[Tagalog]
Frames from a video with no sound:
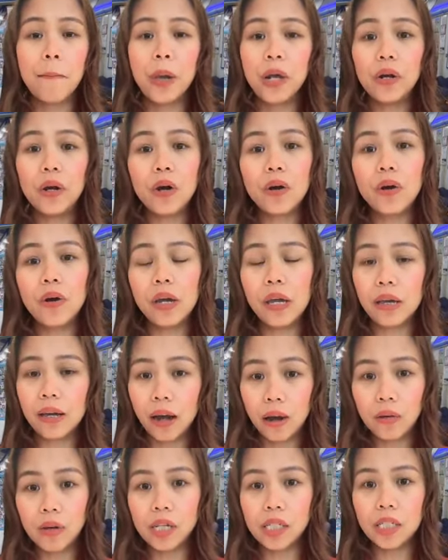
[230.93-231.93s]
Pero kung
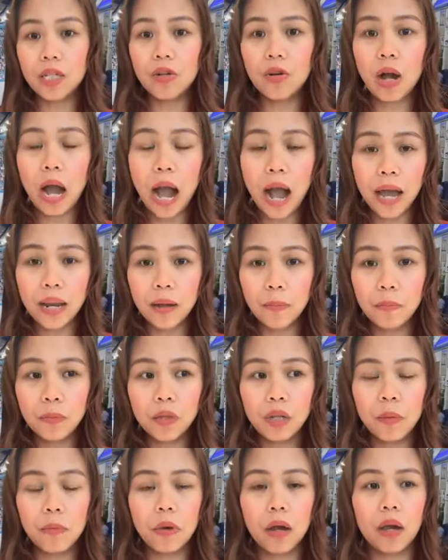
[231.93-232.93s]
ikaw is yung
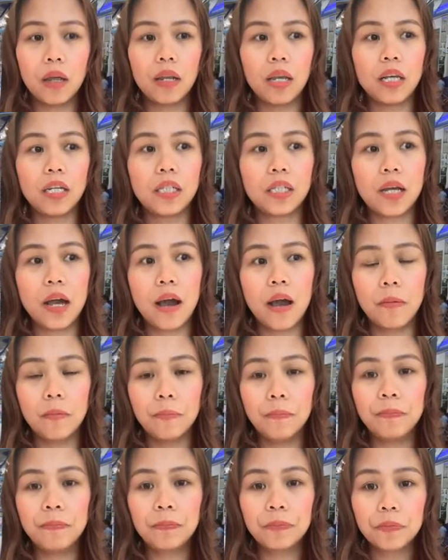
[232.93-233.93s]
hanap mo naman is
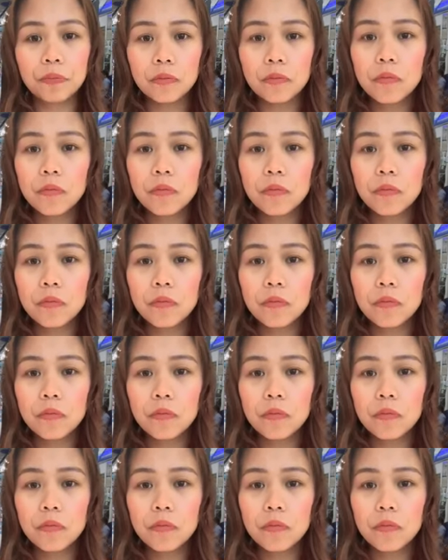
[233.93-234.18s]
um,